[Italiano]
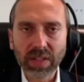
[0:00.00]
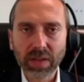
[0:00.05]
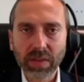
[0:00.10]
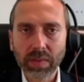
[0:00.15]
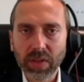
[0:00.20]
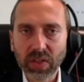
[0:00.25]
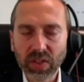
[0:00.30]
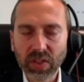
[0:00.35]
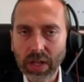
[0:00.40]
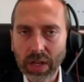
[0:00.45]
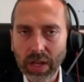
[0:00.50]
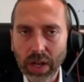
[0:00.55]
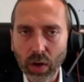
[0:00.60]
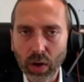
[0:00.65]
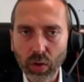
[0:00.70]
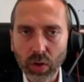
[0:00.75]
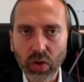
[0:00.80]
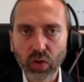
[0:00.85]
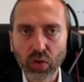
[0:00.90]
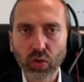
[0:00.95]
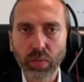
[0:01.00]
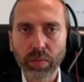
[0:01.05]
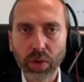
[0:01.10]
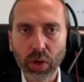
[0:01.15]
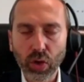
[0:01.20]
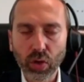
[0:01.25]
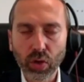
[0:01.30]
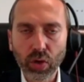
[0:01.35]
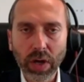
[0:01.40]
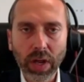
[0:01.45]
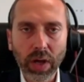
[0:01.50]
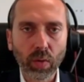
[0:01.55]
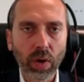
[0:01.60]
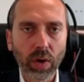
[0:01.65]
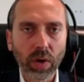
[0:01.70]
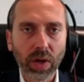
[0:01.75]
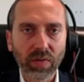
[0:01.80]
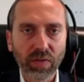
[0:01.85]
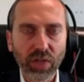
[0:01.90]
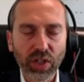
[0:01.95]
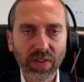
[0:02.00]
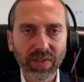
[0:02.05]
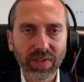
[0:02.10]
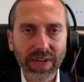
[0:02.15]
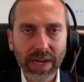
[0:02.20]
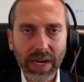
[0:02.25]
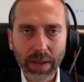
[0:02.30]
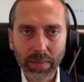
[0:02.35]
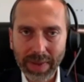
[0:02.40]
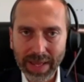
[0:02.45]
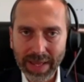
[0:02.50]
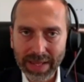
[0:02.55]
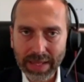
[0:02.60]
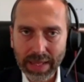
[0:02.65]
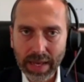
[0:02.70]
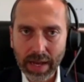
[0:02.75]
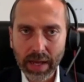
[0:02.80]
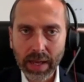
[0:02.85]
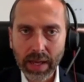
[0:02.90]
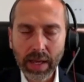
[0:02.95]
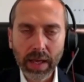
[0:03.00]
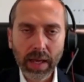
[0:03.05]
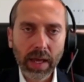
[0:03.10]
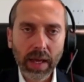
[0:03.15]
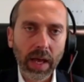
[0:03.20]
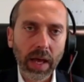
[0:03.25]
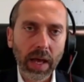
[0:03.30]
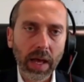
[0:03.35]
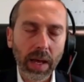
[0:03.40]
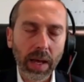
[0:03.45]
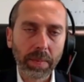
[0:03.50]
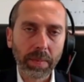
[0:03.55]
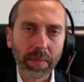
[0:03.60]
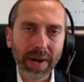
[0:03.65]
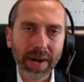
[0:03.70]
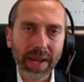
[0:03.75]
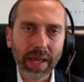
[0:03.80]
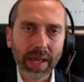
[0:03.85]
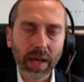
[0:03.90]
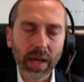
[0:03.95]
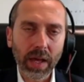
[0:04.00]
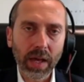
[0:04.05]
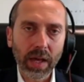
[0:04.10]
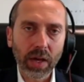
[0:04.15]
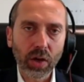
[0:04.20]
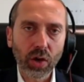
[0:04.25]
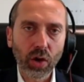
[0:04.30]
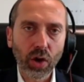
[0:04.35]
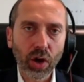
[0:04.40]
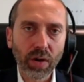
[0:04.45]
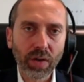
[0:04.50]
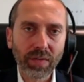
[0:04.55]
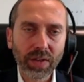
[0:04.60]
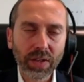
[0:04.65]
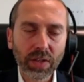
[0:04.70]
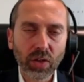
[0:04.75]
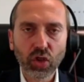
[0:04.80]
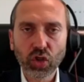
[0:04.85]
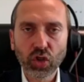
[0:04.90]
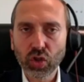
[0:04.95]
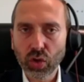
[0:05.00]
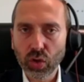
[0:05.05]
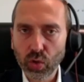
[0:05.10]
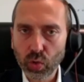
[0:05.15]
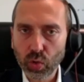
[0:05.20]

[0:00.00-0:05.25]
su base mensile ancora superiore a quello che faceva nella media eh, pre-Covid, eh,